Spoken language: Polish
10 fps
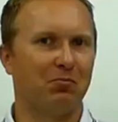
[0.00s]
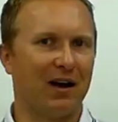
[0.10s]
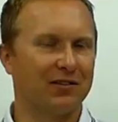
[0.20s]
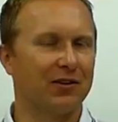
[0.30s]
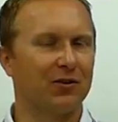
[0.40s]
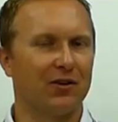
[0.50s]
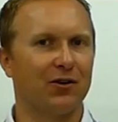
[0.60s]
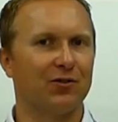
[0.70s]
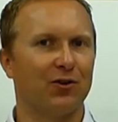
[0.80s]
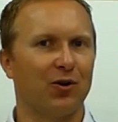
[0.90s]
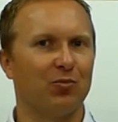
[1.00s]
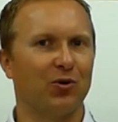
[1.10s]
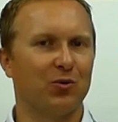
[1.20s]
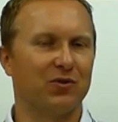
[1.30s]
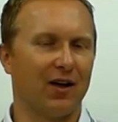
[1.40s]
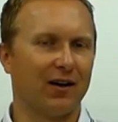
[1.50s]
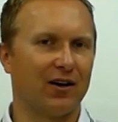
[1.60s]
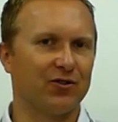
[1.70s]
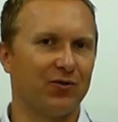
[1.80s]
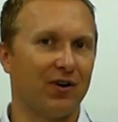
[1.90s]
pasję do tego, co robią,
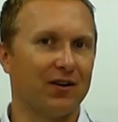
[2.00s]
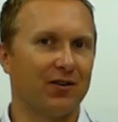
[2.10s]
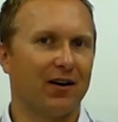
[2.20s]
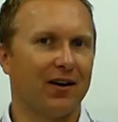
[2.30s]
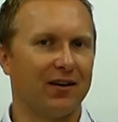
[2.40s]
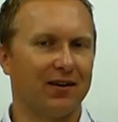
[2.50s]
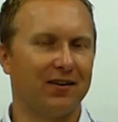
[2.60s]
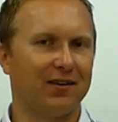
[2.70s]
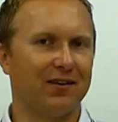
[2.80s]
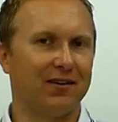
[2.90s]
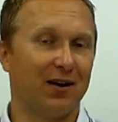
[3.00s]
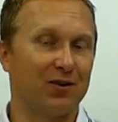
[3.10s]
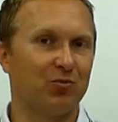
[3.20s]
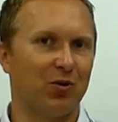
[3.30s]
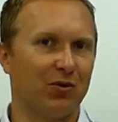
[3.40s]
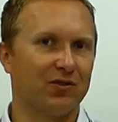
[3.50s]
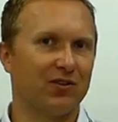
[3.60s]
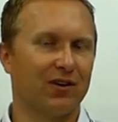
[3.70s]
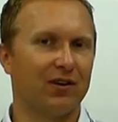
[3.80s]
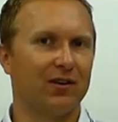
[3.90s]
zaangażowanie i, i chęć
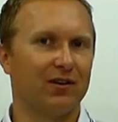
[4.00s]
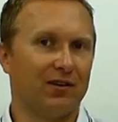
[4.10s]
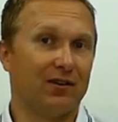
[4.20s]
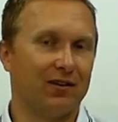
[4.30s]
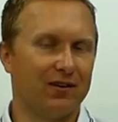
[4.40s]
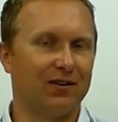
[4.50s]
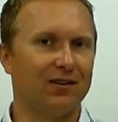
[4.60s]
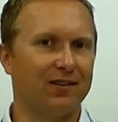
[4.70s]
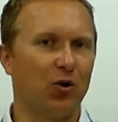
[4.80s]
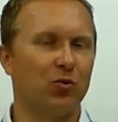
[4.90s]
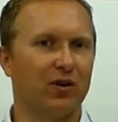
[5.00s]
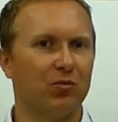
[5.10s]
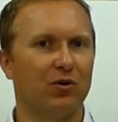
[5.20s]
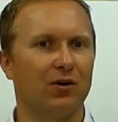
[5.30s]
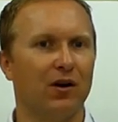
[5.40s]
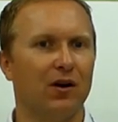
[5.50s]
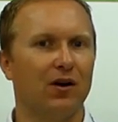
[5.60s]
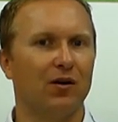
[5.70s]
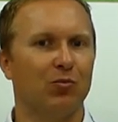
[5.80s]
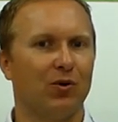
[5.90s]
pomocy i, i, i nauki, bo
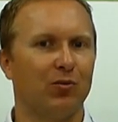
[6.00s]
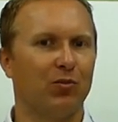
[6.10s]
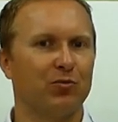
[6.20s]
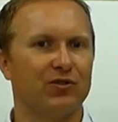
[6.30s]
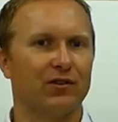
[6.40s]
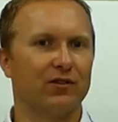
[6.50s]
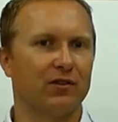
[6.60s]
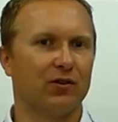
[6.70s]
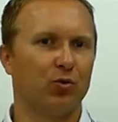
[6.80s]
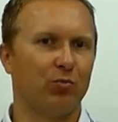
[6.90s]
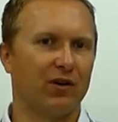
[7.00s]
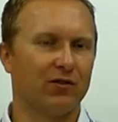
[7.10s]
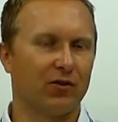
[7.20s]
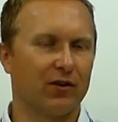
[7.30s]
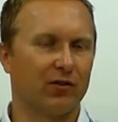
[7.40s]
bo poprzez grupę Soccer